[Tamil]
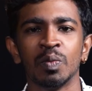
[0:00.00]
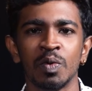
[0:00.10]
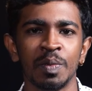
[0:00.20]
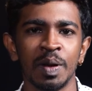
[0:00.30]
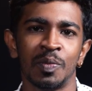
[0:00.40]

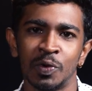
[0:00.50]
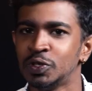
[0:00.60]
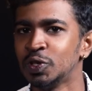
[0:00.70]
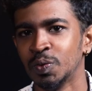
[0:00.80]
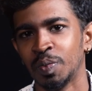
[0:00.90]
ரொம்பவுமே
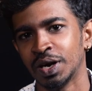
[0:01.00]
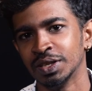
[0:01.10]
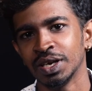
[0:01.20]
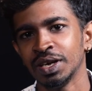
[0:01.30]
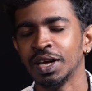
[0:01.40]
பிடிச்ச ஒரு பாட்டு
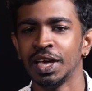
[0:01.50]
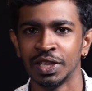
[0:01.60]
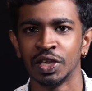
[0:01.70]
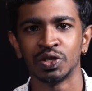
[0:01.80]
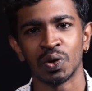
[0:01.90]
தான்
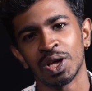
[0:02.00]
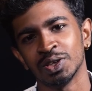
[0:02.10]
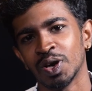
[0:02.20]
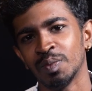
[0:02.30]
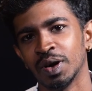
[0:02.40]
இந்த சோலா சோலா